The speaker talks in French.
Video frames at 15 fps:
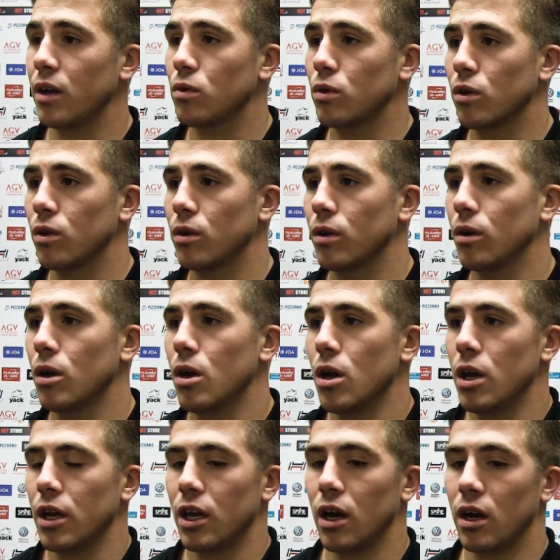Donc euh,
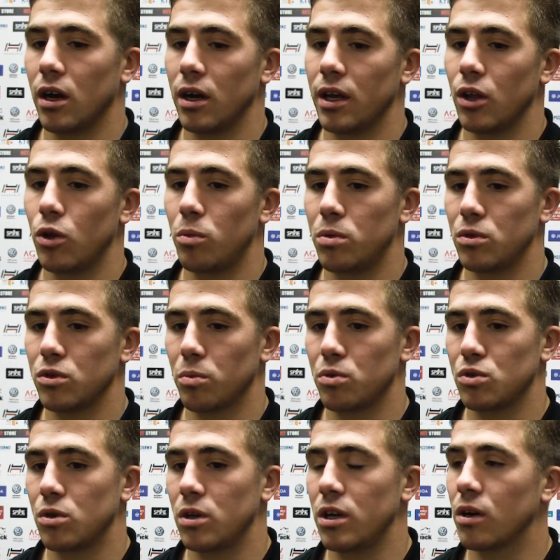il y, a de plus en plus
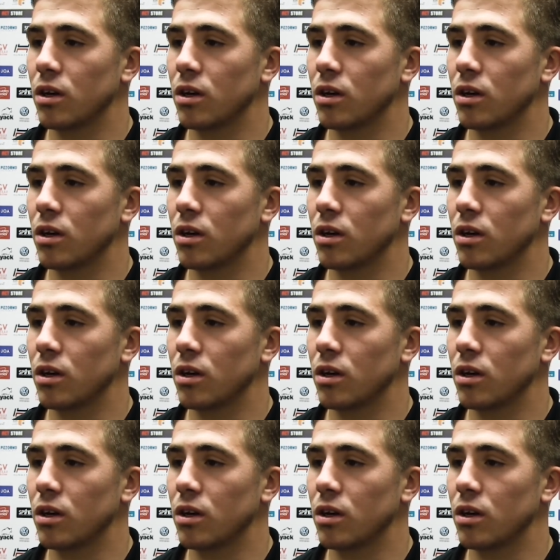de liens